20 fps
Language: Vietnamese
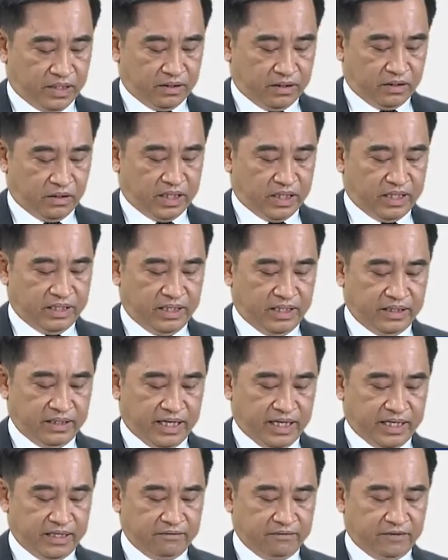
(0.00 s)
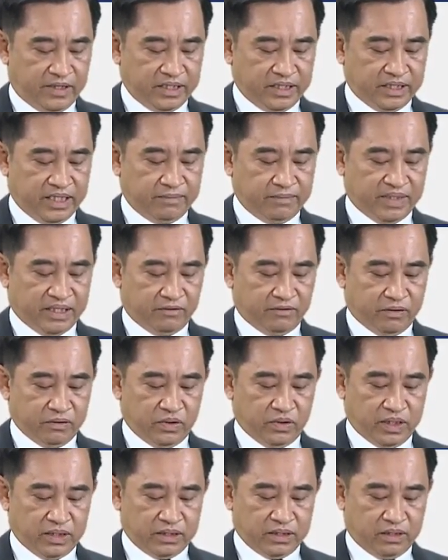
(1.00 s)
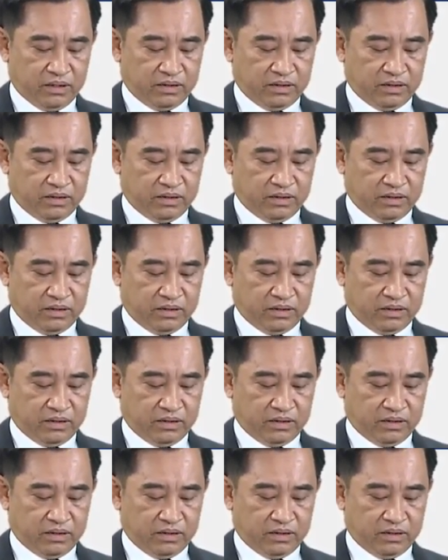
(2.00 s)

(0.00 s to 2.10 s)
Cho đến hiện nay, Viện Tim đã phẫu thuật